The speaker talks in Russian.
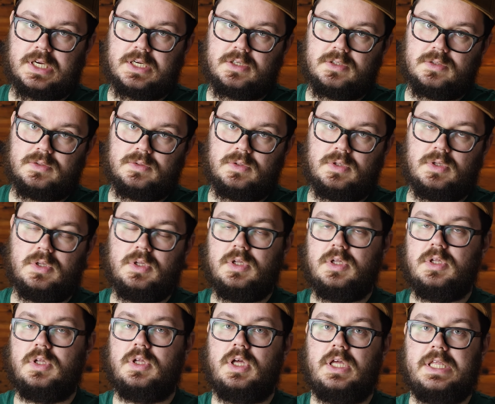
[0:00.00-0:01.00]
так.
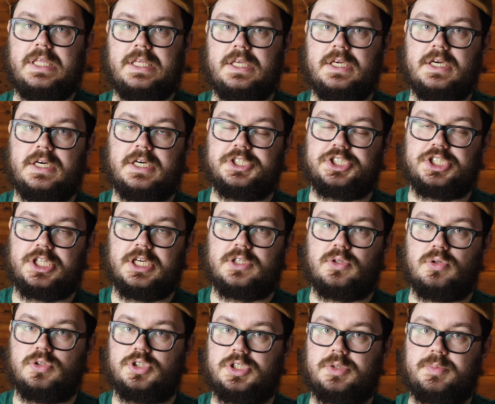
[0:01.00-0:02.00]
И
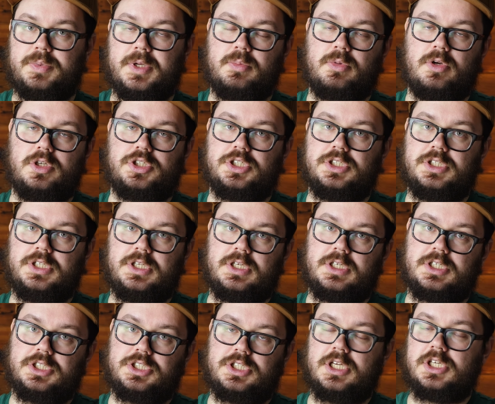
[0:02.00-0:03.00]
хэштег тоже теперь больше не
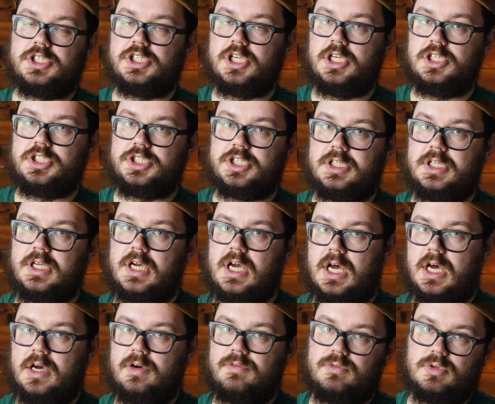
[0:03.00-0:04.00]
хэштег челлендж Эда,
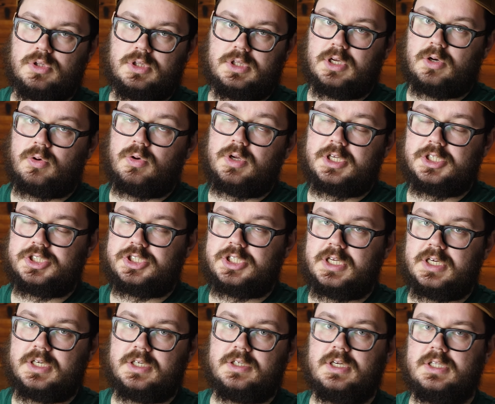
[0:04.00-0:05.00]
а вот такой
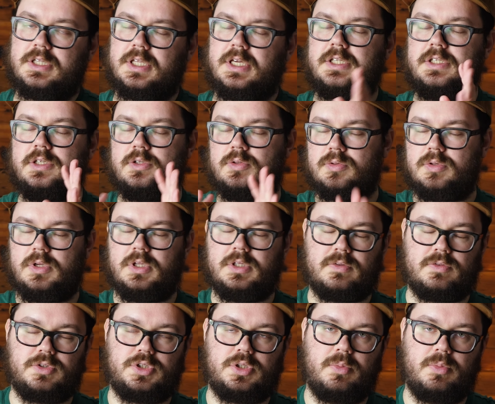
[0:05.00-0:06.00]
хэштег. Это я делаю для того,